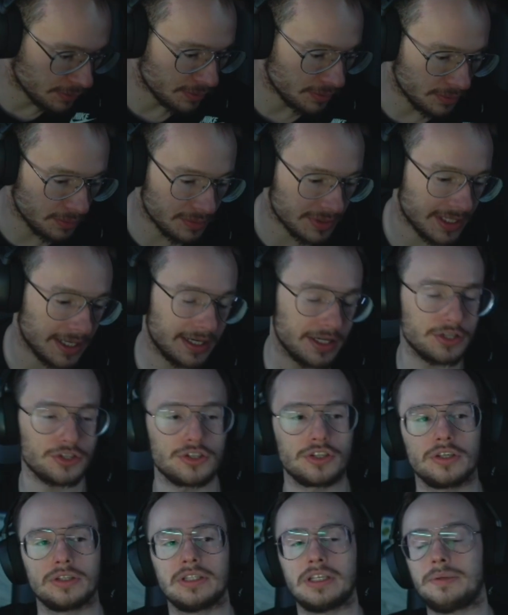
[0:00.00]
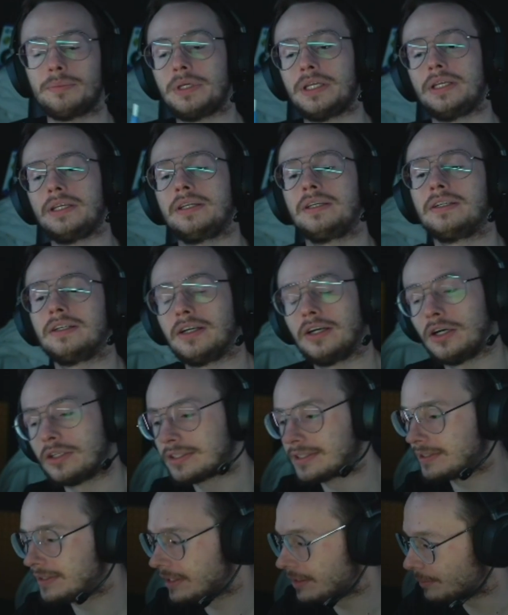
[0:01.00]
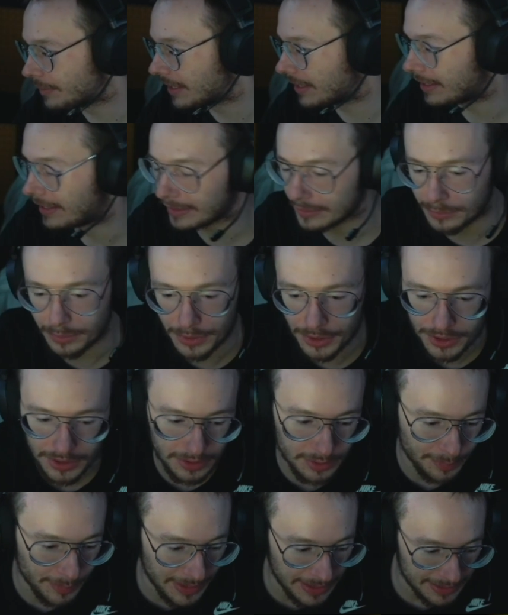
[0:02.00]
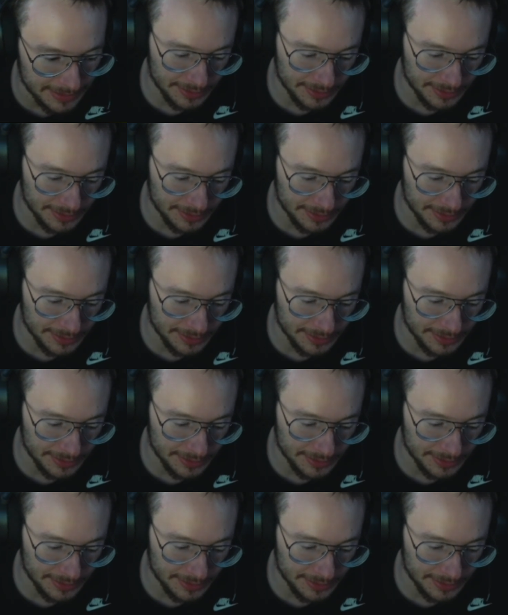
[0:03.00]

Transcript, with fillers: uzależnionymi od streamera, który się odpala